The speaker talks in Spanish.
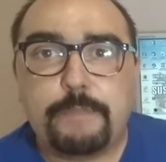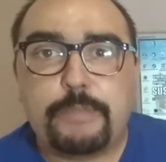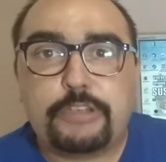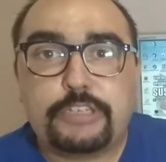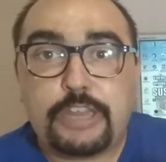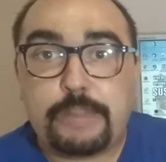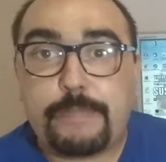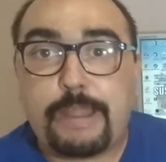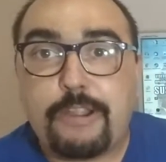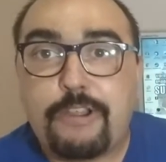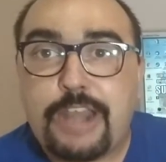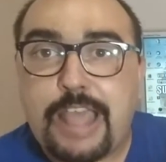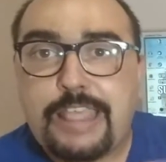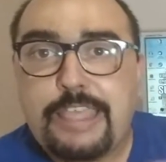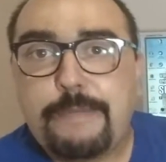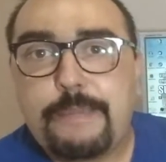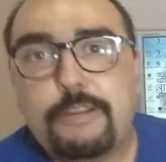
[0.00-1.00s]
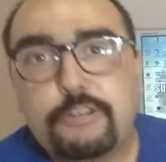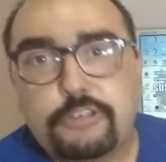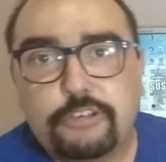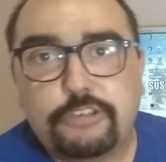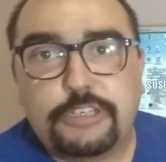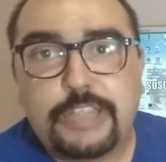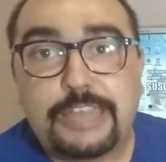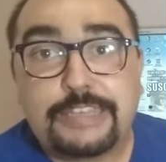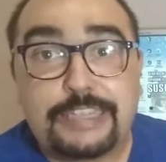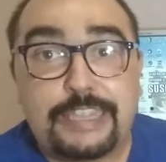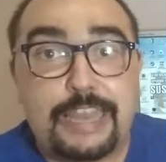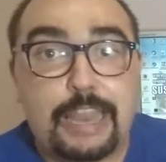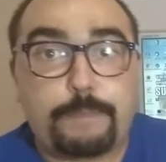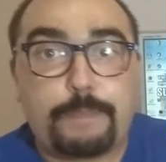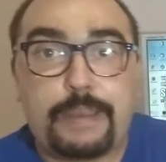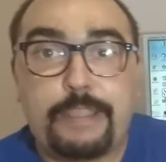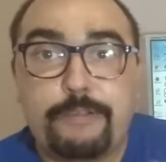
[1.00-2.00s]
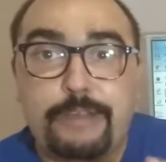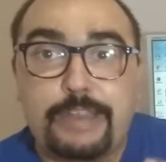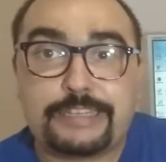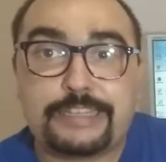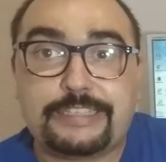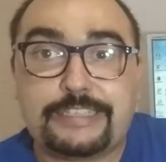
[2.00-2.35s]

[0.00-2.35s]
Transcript: pero sin embargo nadie ve los Oscars y las películas